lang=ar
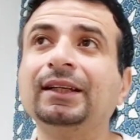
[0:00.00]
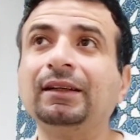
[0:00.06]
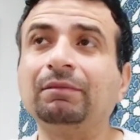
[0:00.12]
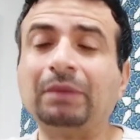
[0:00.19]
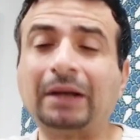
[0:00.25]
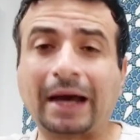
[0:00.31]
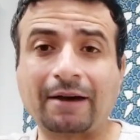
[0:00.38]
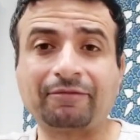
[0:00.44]

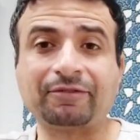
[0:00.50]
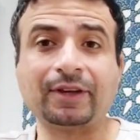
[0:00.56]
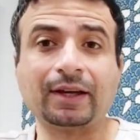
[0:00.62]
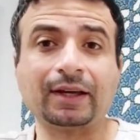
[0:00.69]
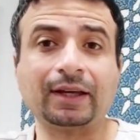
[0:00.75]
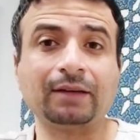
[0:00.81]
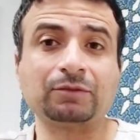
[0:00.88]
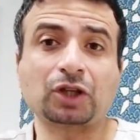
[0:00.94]
بالعافيه
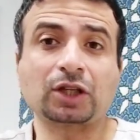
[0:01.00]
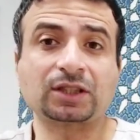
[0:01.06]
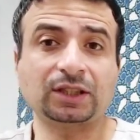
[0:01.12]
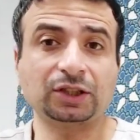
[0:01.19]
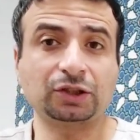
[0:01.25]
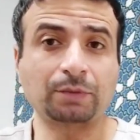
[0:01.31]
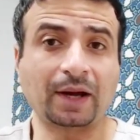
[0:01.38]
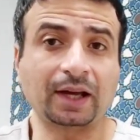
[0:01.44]
هي مش عايز
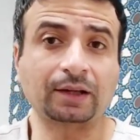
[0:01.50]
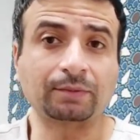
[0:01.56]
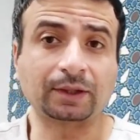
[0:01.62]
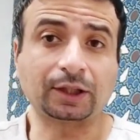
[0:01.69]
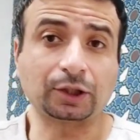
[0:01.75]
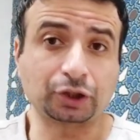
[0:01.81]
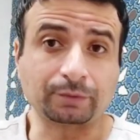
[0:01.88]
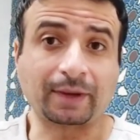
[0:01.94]
تعيش معاك ما
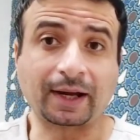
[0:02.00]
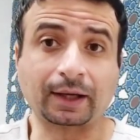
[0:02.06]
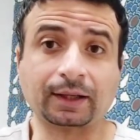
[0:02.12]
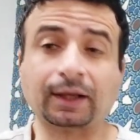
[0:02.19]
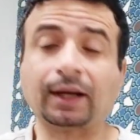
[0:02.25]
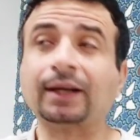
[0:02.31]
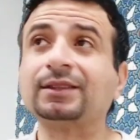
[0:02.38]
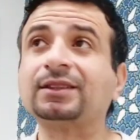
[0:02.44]
تعيش
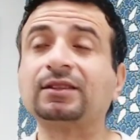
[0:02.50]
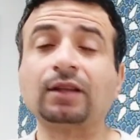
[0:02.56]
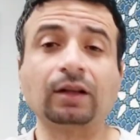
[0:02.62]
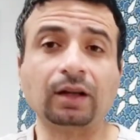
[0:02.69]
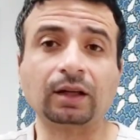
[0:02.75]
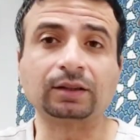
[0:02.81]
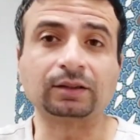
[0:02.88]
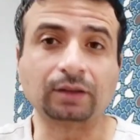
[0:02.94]
معاك عايز
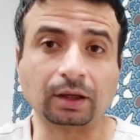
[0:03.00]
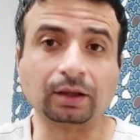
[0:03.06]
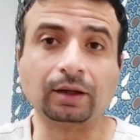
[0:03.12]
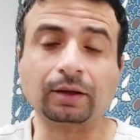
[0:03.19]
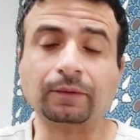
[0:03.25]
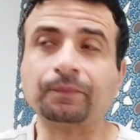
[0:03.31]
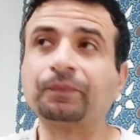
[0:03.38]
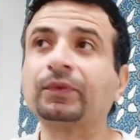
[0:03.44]
تطلق
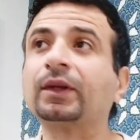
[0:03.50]
طلق